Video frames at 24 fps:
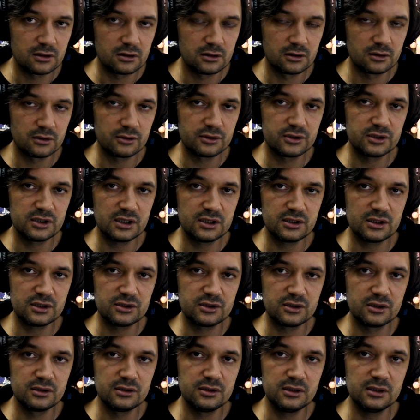Rozszerza
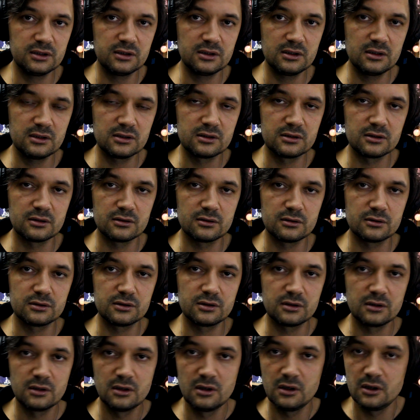się nie tylko od